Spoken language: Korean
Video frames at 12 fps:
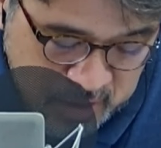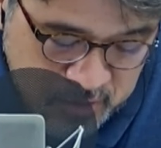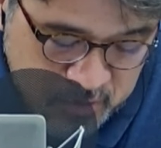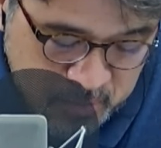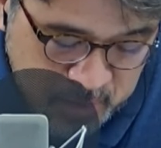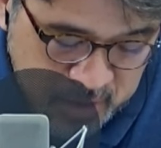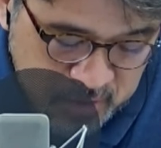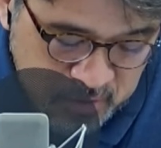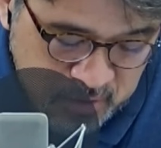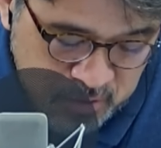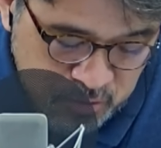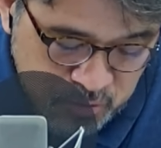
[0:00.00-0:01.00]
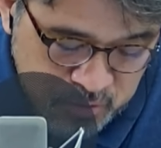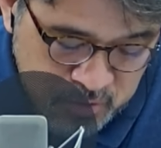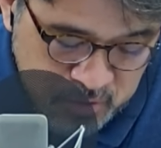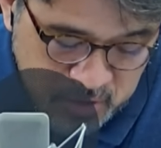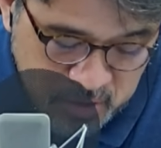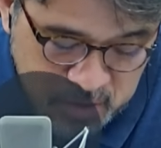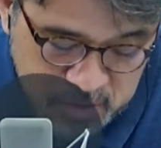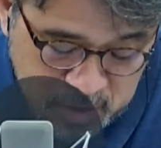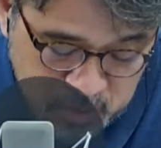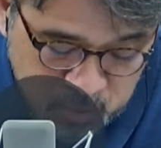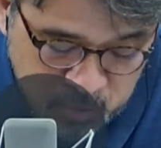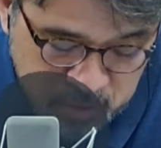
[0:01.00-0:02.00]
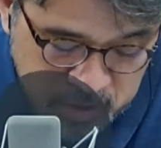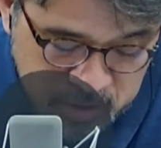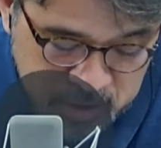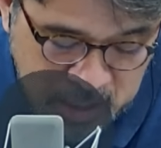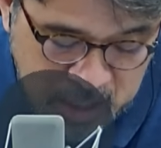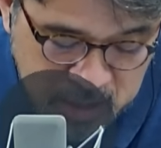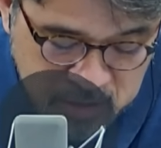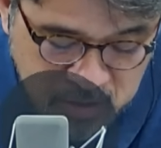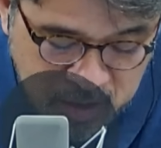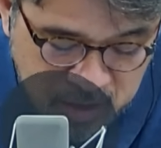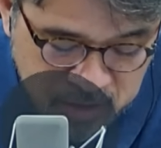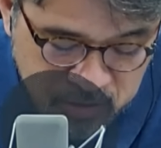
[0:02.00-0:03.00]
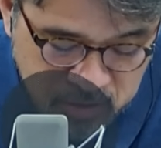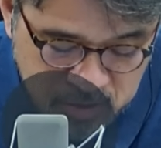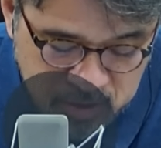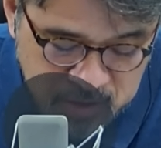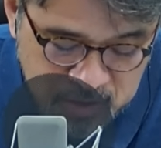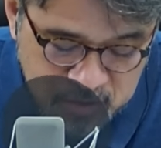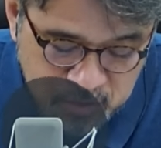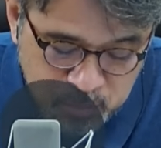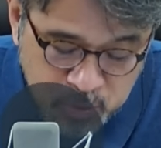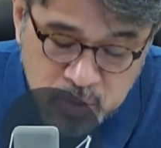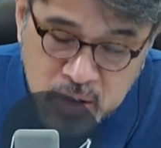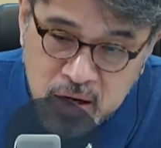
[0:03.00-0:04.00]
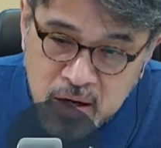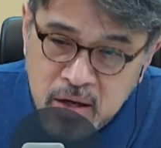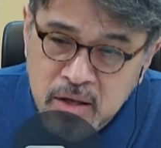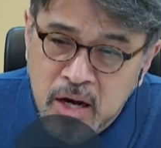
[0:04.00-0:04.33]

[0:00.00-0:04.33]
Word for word: 다시 말해서 윤석열 대통령의 당 장악력이 이전보다